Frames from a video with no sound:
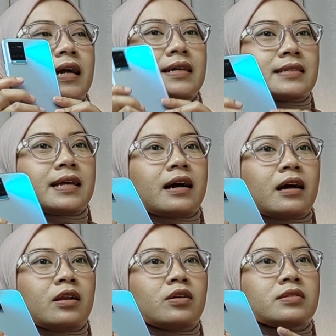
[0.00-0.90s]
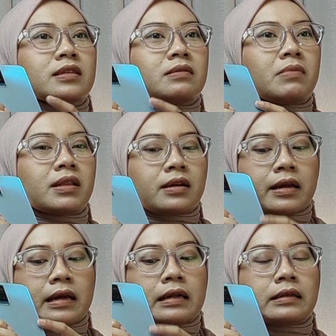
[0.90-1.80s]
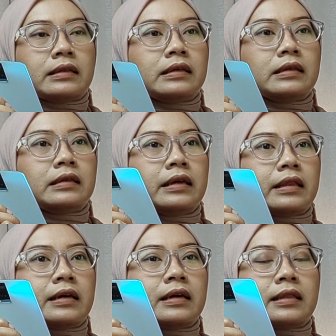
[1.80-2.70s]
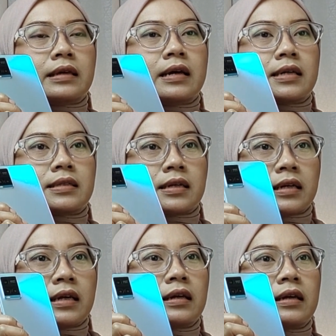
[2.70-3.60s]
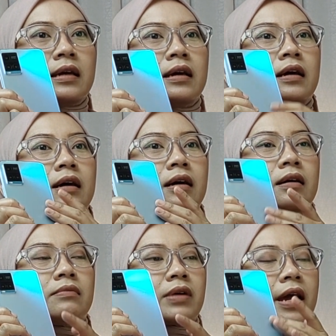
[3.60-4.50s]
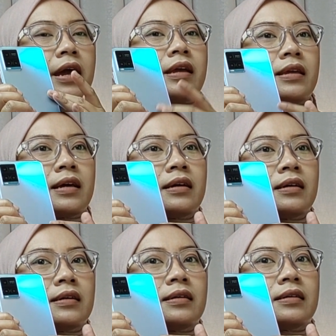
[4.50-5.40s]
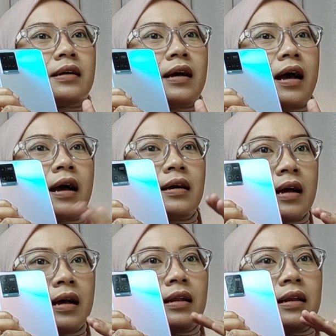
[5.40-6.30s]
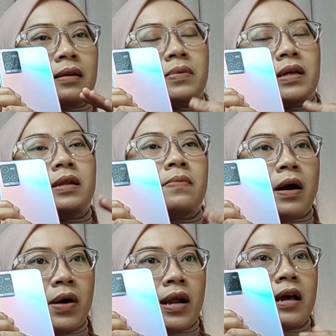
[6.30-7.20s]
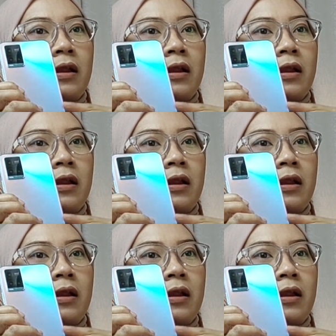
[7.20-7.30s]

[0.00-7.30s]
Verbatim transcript: keras ngerasa kalau si material di Y33S ini um, kayaknya agak lebih di bawah